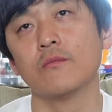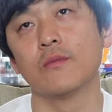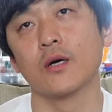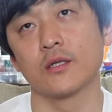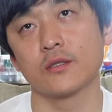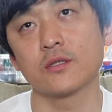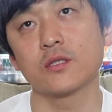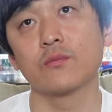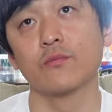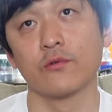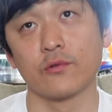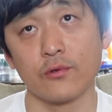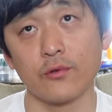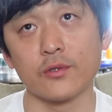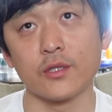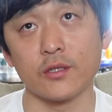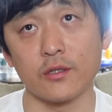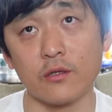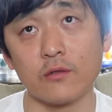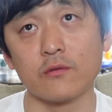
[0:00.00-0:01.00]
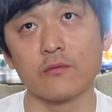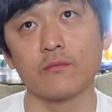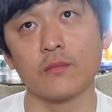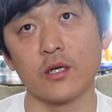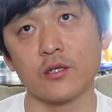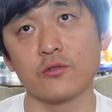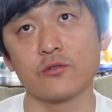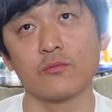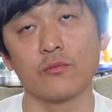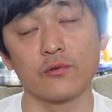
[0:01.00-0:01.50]
毎月目標を立てる
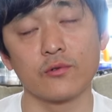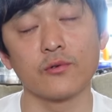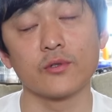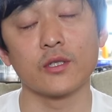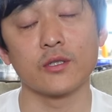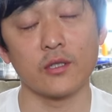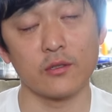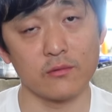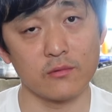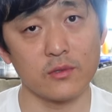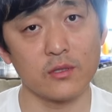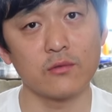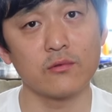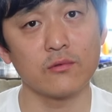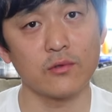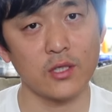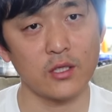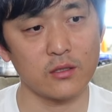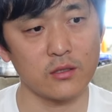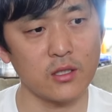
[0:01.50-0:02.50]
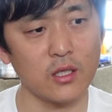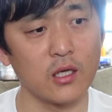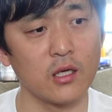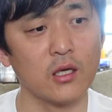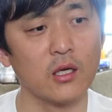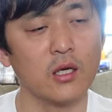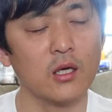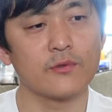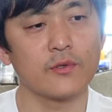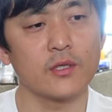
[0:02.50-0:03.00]
毎週目標を立てるっていうのをやっ
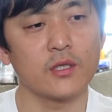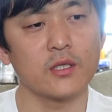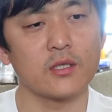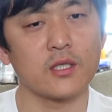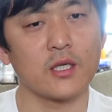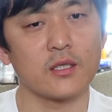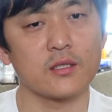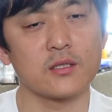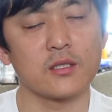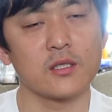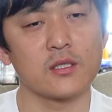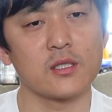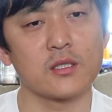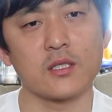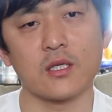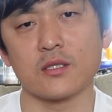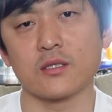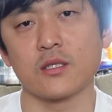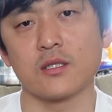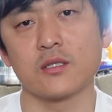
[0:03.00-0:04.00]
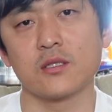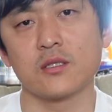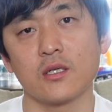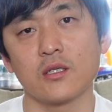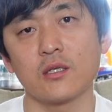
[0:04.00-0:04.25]
てそれに達成して達成